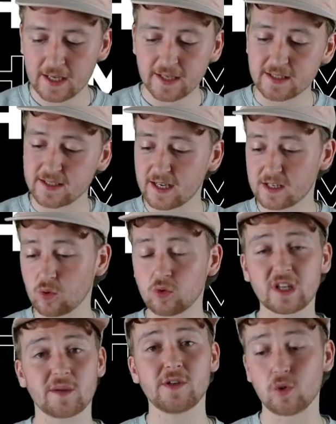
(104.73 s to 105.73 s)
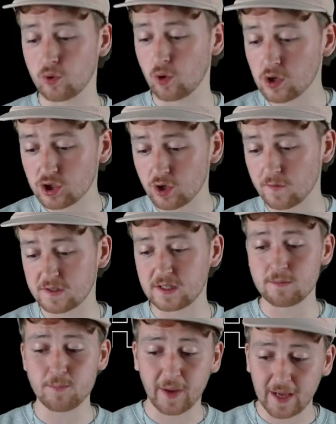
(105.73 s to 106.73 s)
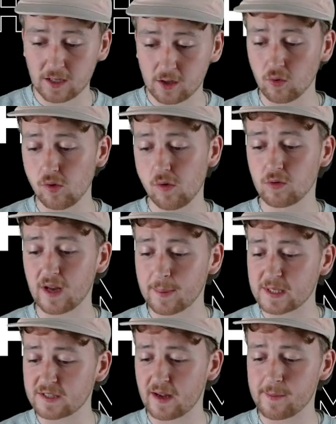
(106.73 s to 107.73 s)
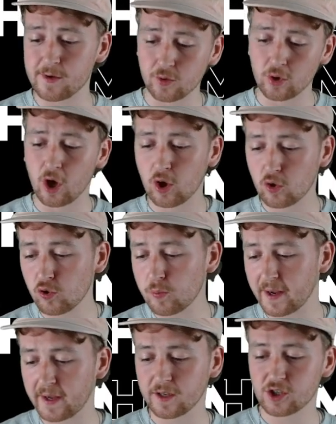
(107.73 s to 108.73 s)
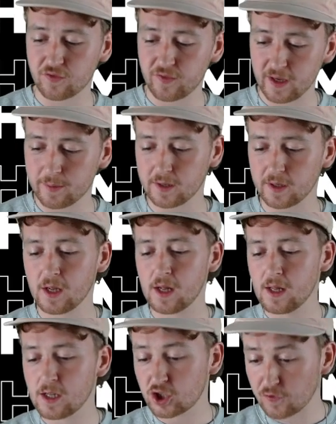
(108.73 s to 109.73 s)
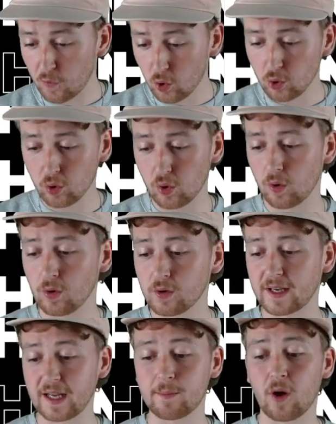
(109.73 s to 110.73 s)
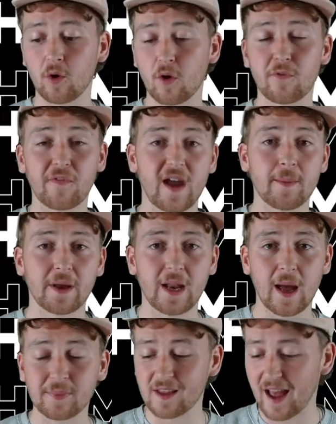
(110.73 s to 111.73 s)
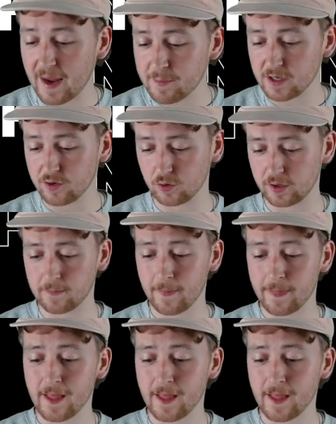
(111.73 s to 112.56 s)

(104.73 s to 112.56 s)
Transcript: Ihr seht also unter einer Million Olschowski, Bredlo und ab 2 Millionen Kubek, Schwäbe, Schwolo und dann eben auch noch Fährmann ab 3 Millionen.